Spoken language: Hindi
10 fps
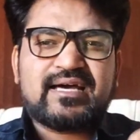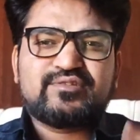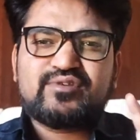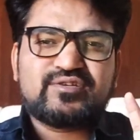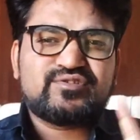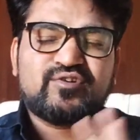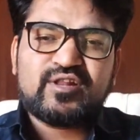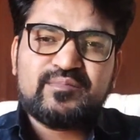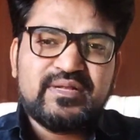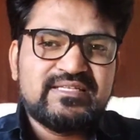सात सौ आठ सौ
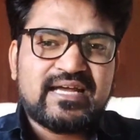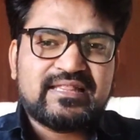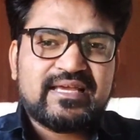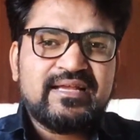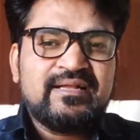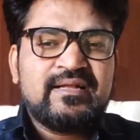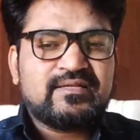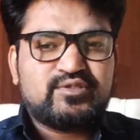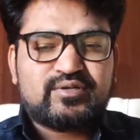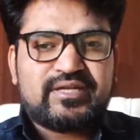डॉलर मिल जाते
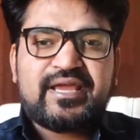हैं जो